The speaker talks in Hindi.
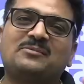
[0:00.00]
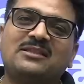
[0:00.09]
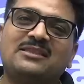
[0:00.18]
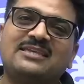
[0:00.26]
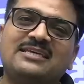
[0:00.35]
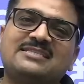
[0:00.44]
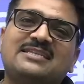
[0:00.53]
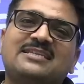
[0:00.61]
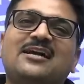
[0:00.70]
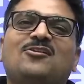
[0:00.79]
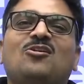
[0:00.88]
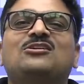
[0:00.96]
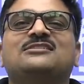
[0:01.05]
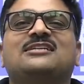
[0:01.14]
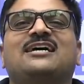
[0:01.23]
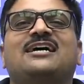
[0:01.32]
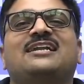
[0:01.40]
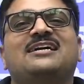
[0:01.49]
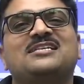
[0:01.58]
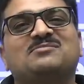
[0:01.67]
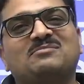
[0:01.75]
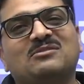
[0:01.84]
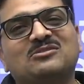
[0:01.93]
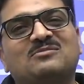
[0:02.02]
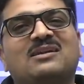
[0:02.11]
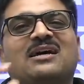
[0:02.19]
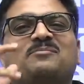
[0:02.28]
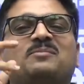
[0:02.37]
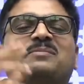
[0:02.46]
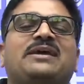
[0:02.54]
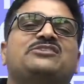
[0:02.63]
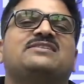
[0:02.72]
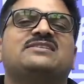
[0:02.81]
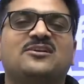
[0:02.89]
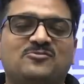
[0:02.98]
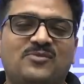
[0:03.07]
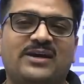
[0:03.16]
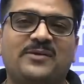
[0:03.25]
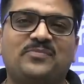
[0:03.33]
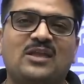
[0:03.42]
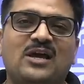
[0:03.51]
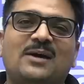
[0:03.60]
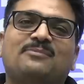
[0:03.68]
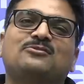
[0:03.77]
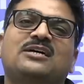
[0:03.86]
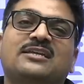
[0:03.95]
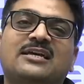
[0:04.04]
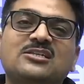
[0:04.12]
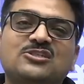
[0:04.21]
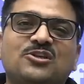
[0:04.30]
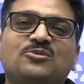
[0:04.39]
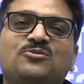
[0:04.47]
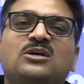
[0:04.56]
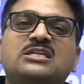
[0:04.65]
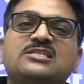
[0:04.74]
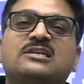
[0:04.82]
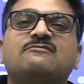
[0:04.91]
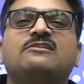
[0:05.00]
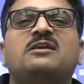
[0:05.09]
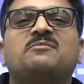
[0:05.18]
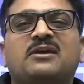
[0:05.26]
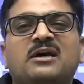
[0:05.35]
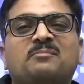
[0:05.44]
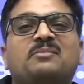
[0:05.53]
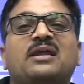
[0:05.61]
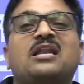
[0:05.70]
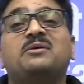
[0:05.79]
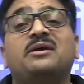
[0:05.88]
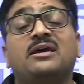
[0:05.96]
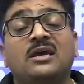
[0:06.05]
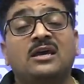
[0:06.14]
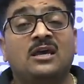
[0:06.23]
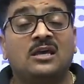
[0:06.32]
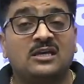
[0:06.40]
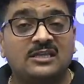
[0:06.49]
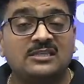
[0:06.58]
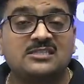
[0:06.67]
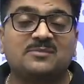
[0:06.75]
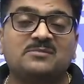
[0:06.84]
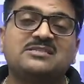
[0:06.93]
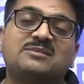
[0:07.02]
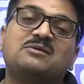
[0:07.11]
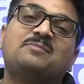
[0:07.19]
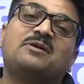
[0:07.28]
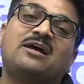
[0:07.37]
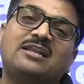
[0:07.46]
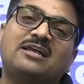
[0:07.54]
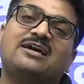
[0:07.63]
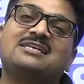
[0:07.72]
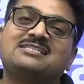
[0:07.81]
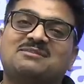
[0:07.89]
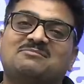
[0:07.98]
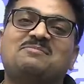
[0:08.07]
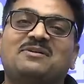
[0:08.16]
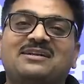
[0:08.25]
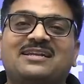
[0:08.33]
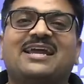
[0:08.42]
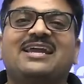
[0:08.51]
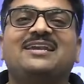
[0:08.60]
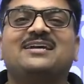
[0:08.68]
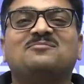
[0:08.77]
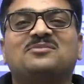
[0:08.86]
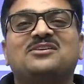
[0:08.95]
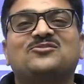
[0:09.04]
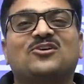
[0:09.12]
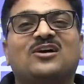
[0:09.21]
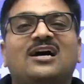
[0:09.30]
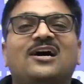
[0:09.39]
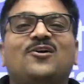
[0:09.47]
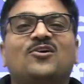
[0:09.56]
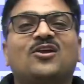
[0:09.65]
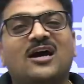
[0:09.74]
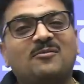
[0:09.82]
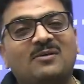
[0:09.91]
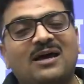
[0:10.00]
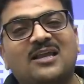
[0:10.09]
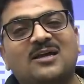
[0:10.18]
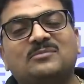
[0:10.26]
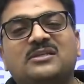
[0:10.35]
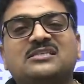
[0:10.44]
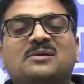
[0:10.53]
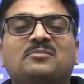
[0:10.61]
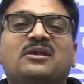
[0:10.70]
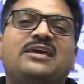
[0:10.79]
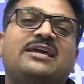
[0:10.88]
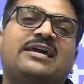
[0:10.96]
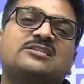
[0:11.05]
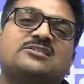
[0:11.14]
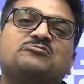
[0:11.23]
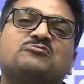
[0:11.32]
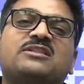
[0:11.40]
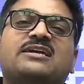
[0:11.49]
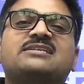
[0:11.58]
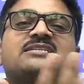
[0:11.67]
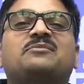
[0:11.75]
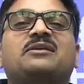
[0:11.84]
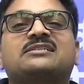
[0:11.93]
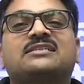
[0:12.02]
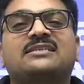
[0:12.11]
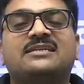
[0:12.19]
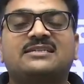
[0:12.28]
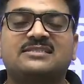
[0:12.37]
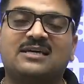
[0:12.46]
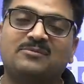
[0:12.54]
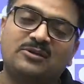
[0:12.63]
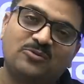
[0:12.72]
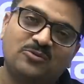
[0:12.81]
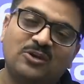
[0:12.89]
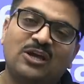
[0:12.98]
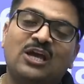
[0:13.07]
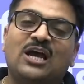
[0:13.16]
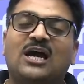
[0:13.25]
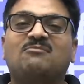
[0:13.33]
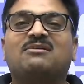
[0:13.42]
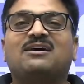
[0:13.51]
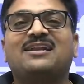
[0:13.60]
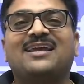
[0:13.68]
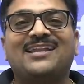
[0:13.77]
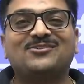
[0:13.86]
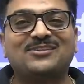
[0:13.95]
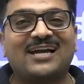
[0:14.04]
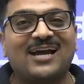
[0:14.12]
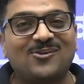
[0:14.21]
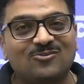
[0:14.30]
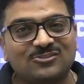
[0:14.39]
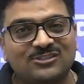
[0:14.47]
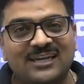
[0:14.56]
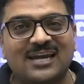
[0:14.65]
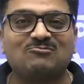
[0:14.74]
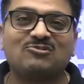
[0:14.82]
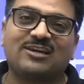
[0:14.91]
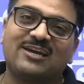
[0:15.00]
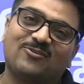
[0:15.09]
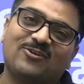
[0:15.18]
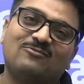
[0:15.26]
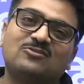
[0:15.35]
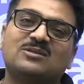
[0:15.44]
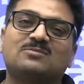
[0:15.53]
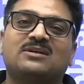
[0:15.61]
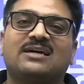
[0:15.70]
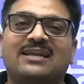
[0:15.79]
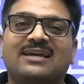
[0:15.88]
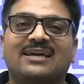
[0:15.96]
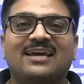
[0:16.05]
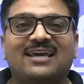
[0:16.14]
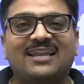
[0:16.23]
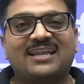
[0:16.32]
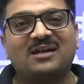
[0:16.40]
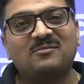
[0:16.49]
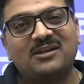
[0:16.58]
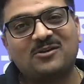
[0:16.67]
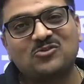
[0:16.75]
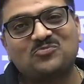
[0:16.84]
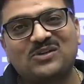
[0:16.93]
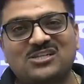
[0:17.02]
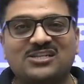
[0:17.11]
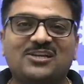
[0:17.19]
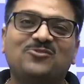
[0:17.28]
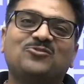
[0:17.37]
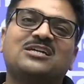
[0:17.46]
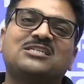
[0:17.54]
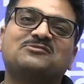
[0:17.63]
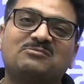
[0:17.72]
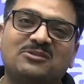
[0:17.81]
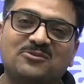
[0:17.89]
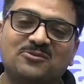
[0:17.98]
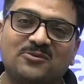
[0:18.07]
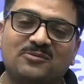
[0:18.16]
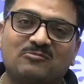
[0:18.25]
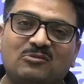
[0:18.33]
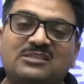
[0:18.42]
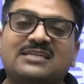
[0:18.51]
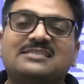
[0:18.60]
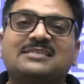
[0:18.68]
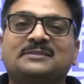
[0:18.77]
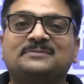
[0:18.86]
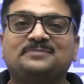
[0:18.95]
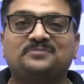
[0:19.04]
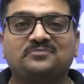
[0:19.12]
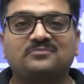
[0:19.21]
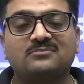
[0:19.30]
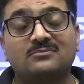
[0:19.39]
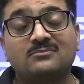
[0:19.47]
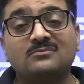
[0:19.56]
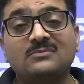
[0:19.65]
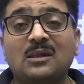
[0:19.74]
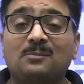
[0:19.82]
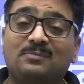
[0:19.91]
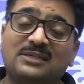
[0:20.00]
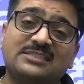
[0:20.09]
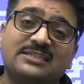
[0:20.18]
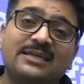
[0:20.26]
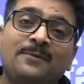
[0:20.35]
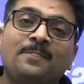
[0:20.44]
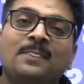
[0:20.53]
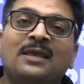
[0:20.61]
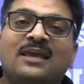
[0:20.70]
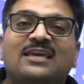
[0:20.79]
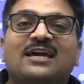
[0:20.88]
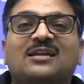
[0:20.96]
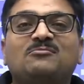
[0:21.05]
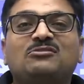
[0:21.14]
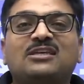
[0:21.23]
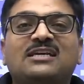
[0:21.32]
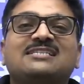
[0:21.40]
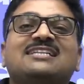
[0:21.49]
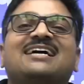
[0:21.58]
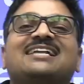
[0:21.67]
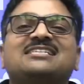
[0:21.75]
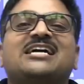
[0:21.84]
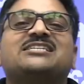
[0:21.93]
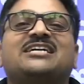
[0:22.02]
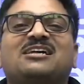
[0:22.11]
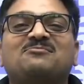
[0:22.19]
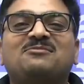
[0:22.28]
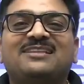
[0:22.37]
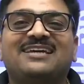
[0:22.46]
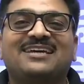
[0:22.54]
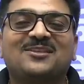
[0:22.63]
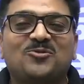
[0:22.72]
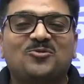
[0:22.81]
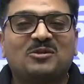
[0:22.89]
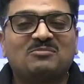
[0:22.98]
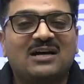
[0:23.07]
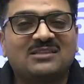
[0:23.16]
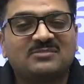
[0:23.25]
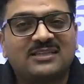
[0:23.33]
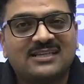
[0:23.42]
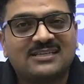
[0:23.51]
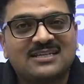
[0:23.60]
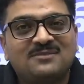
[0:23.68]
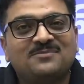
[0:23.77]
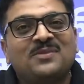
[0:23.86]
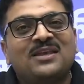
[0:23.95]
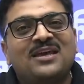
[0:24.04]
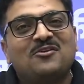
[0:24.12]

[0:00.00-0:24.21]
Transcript: जो आपने तीस दिन का क्लॉज रखा है ना इसमें बहुत बड़ा पेज फंसा हुआ है आपको जान के आश्चर्य होगा जनवरी में अप्रैल में इन सभी समय पर अलग अलग समय पर ट्राई ने कंपनीज को कहा और हर बार कंपनीज अपना एक एक्सक्यूज़ लेके सामने आ जाती हैं कि साहब देखो हम करने के लिए तो तैयार हो जाएं आप जो कह रहे हो ना वो सब कर लें लेकिन हमारे कुछ प्रश्न हैं उनका जवाब दे दो बोले जैसे प्रश्न है कि अगर हम तीस दिन का रिचार्ज कर भी दें तो एक बात बताइए साहब